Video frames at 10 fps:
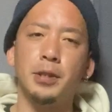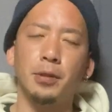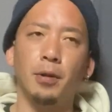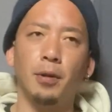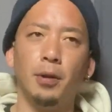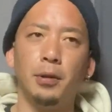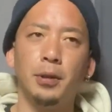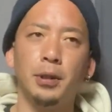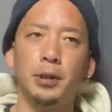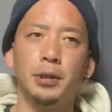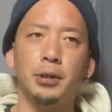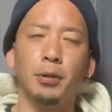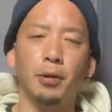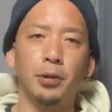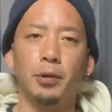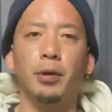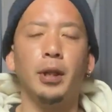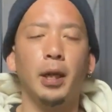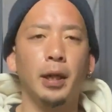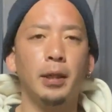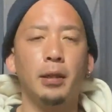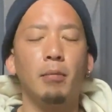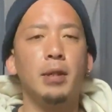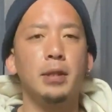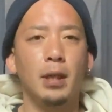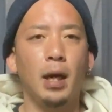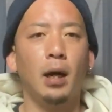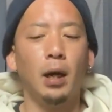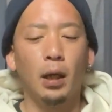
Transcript: のうんと表記で出てますが、